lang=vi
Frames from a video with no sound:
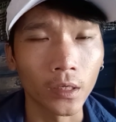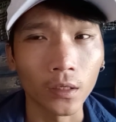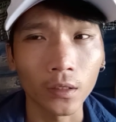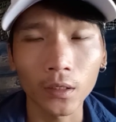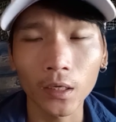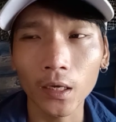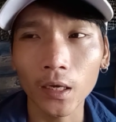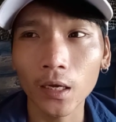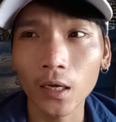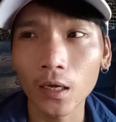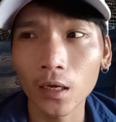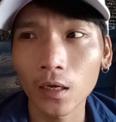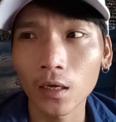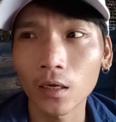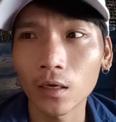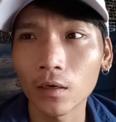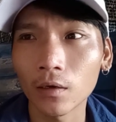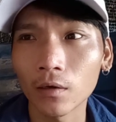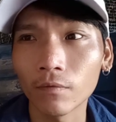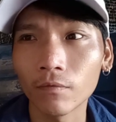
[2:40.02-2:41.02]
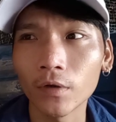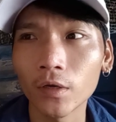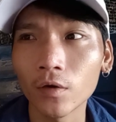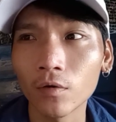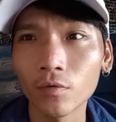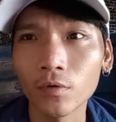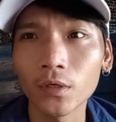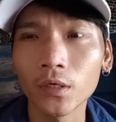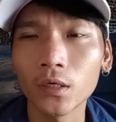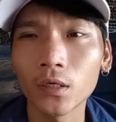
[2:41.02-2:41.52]
những cái ví
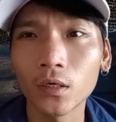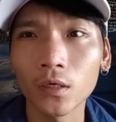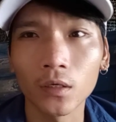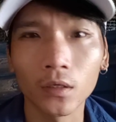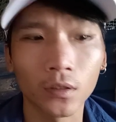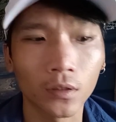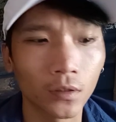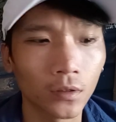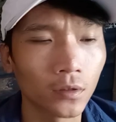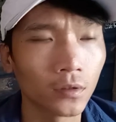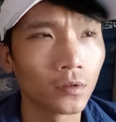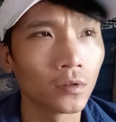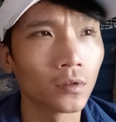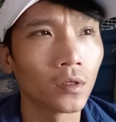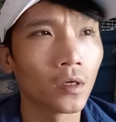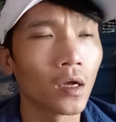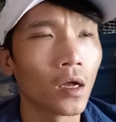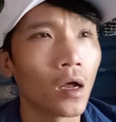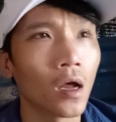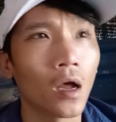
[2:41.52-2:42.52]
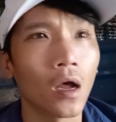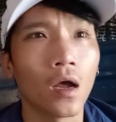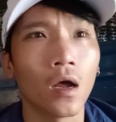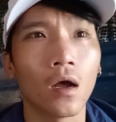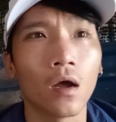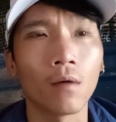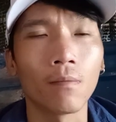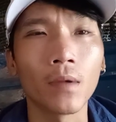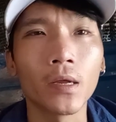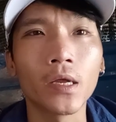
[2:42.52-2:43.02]
dụ như
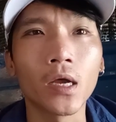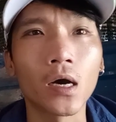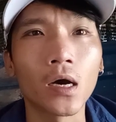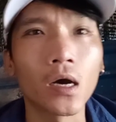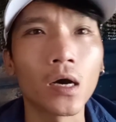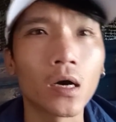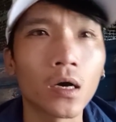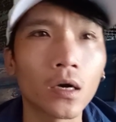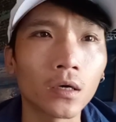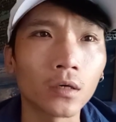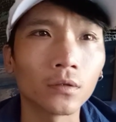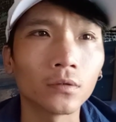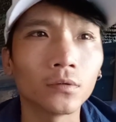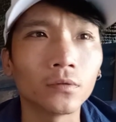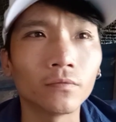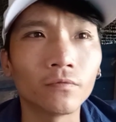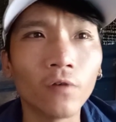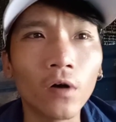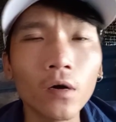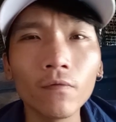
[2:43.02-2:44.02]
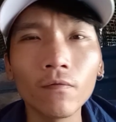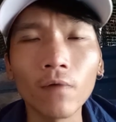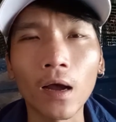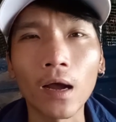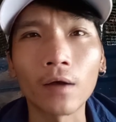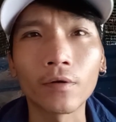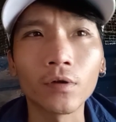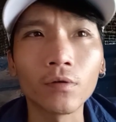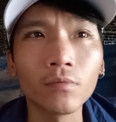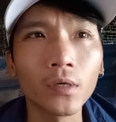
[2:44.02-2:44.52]
bây giờ vướng
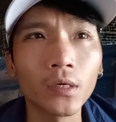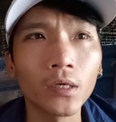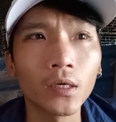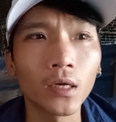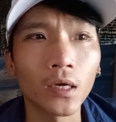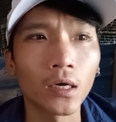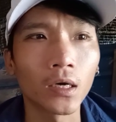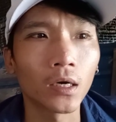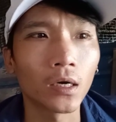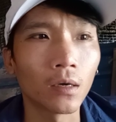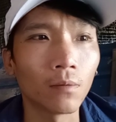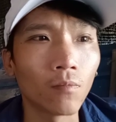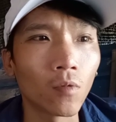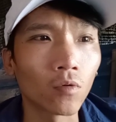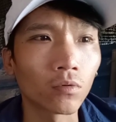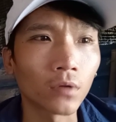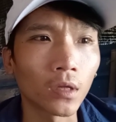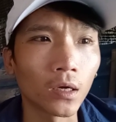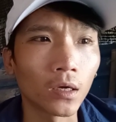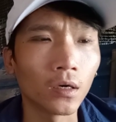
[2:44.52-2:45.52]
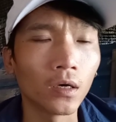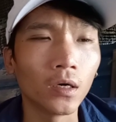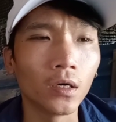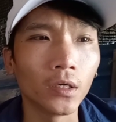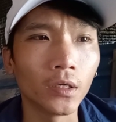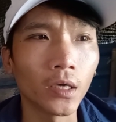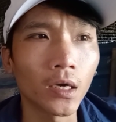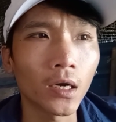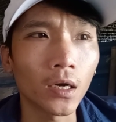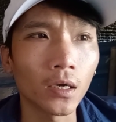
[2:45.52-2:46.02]
vào giống như là một
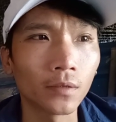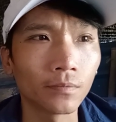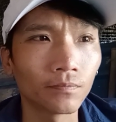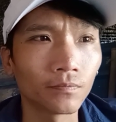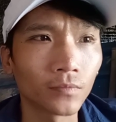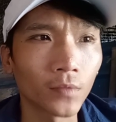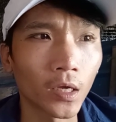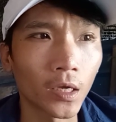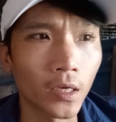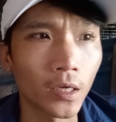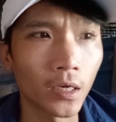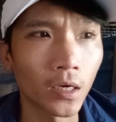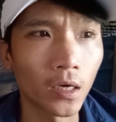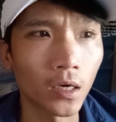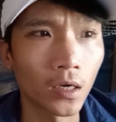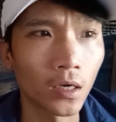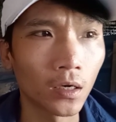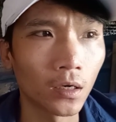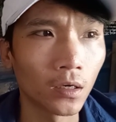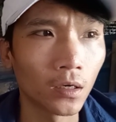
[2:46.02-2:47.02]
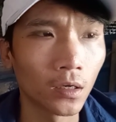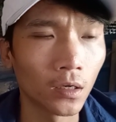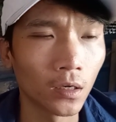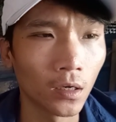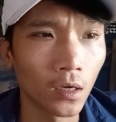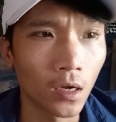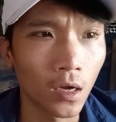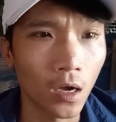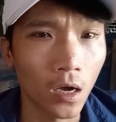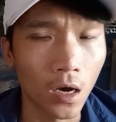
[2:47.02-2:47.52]
người á thì ờ,
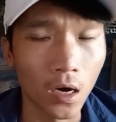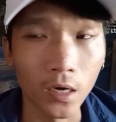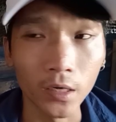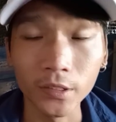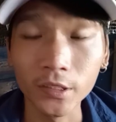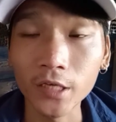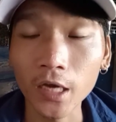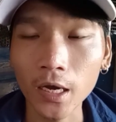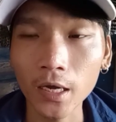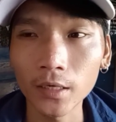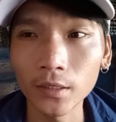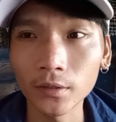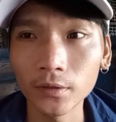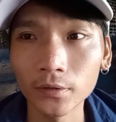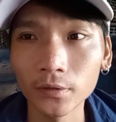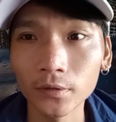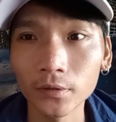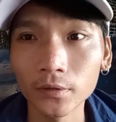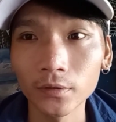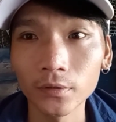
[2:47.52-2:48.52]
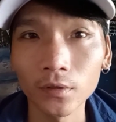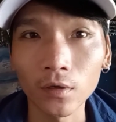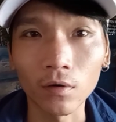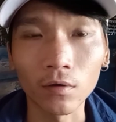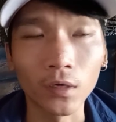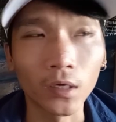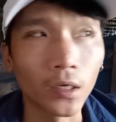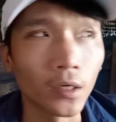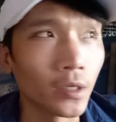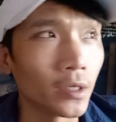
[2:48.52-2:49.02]
ở trên
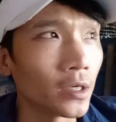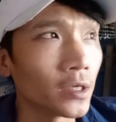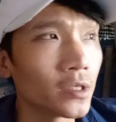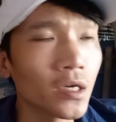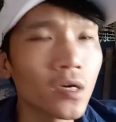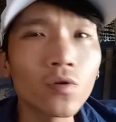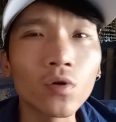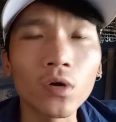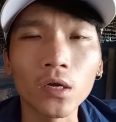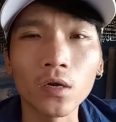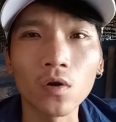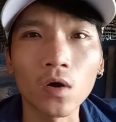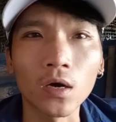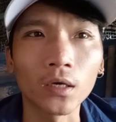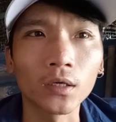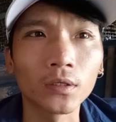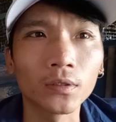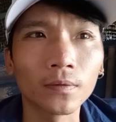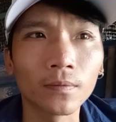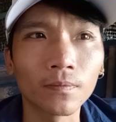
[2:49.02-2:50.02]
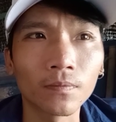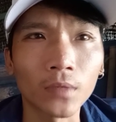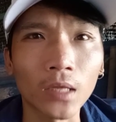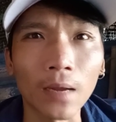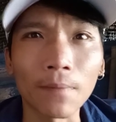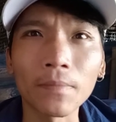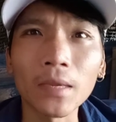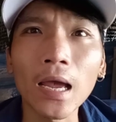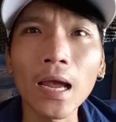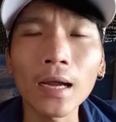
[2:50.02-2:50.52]
còn người ở dưới kỷ luật
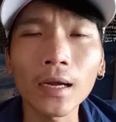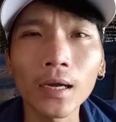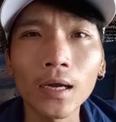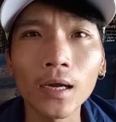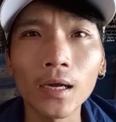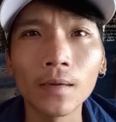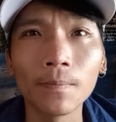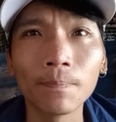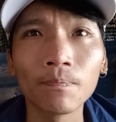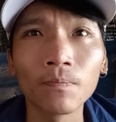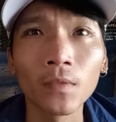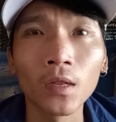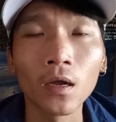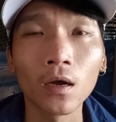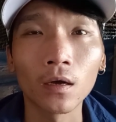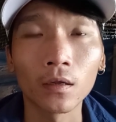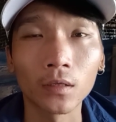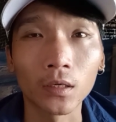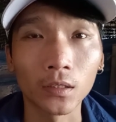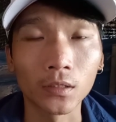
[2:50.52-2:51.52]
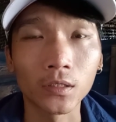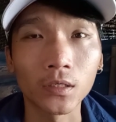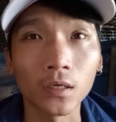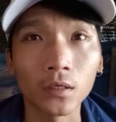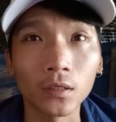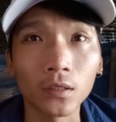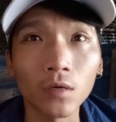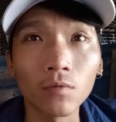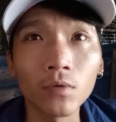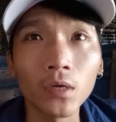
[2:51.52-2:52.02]
cảm giác á thực
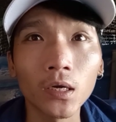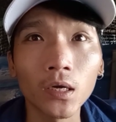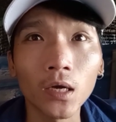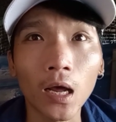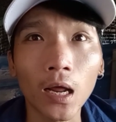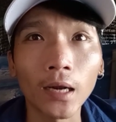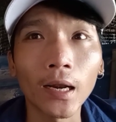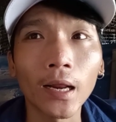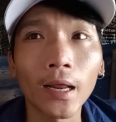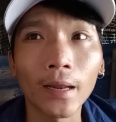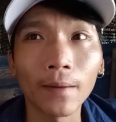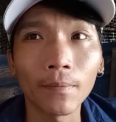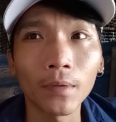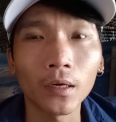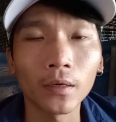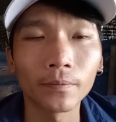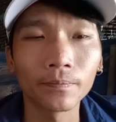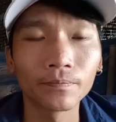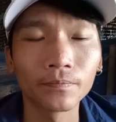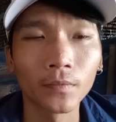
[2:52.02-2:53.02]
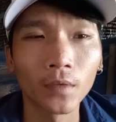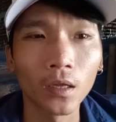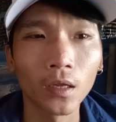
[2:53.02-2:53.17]
sự giống như anh em á